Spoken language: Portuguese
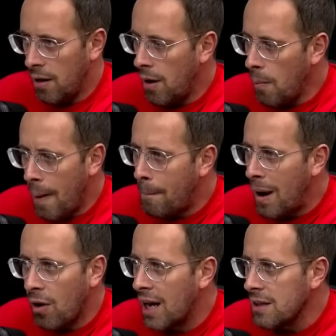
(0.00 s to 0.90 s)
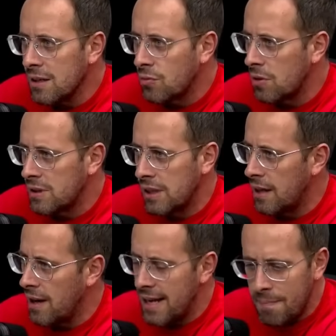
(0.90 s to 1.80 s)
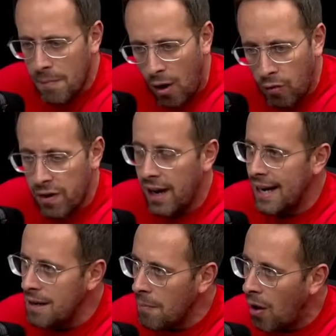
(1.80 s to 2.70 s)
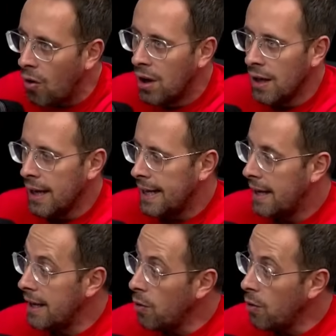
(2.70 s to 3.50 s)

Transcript: É uma, uma paulada nas costas, Ricardo. É animal, velho. É animal. E ela